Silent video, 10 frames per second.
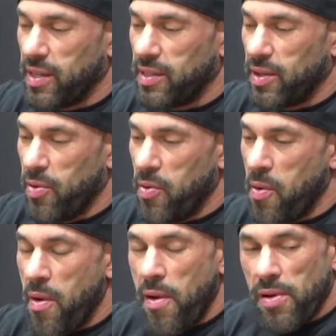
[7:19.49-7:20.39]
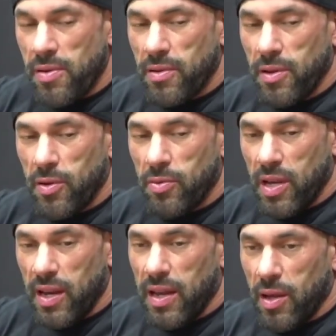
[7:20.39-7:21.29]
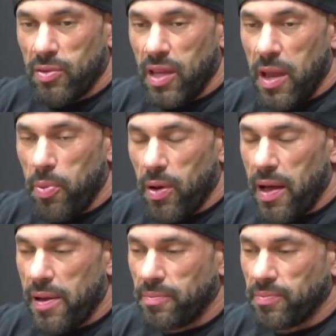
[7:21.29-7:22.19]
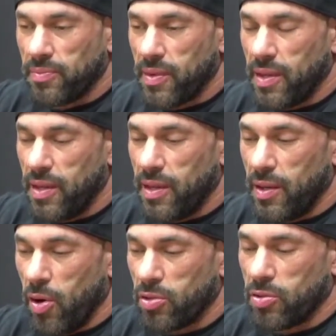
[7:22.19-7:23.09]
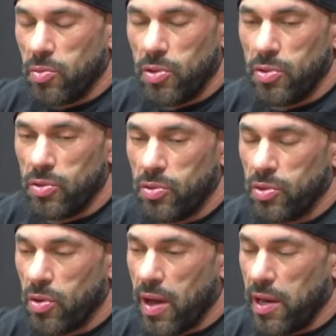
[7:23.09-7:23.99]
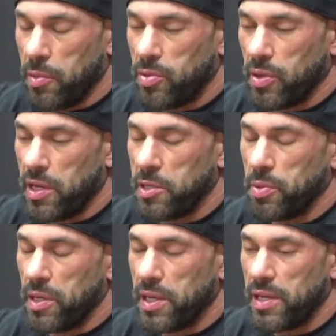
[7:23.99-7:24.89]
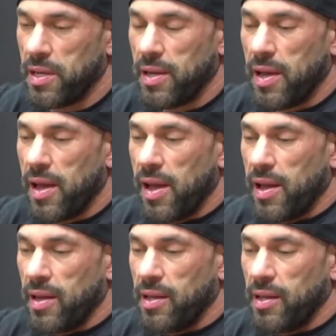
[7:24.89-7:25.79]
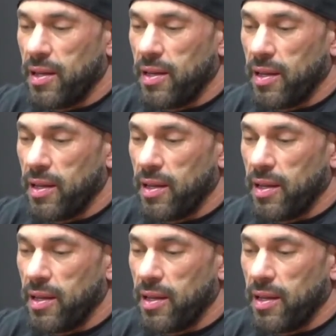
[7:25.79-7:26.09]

Então, eu treinei lá um tempo lá e gosto muito do Júnior, tenho um carinho muito grande por ele. E